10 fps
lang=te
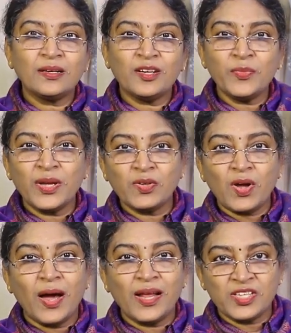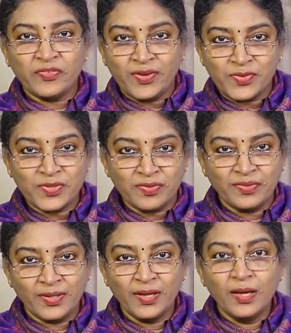దాంట్లో మీకు ఆర్ చివరి
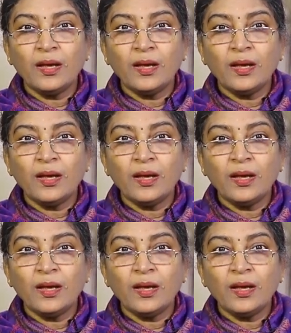వస్తుంది